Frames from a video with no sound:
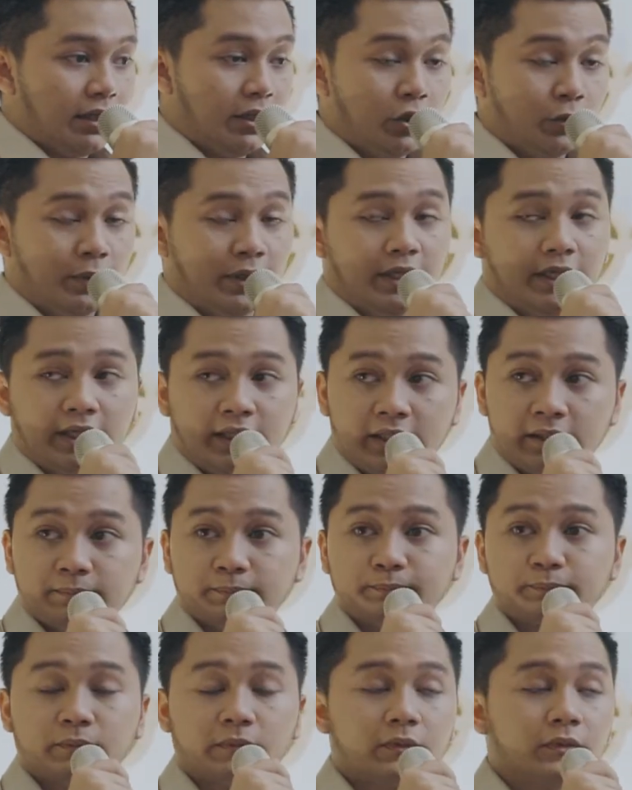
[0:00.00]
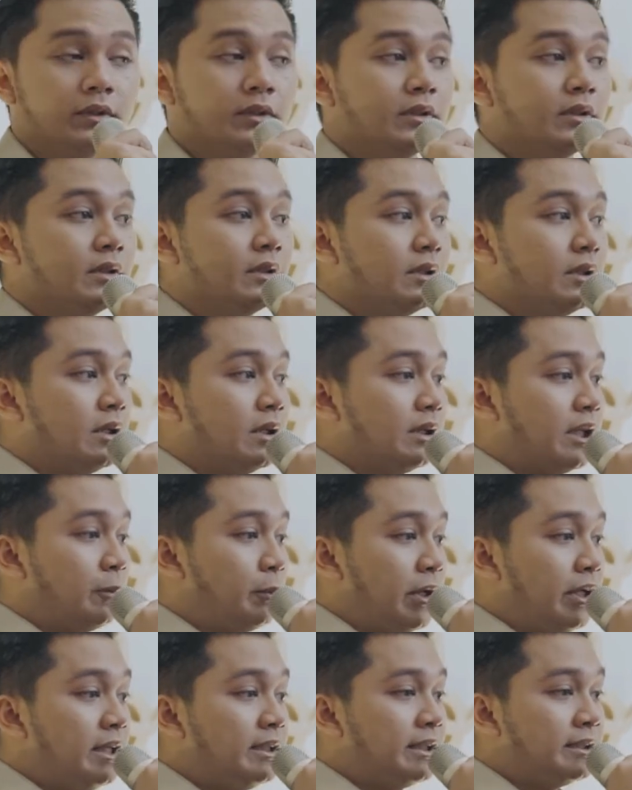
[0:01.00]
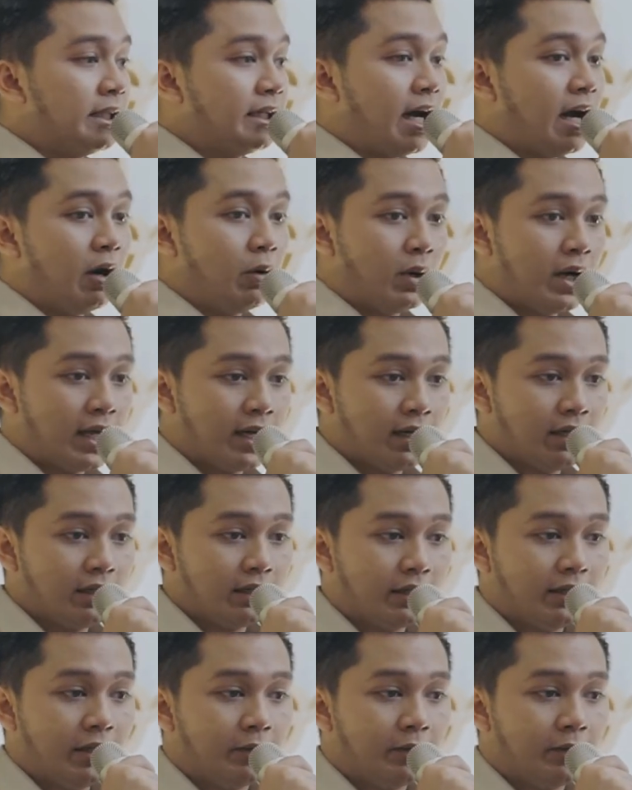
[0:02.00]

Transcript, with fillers: hidup ini tapi ini titik awal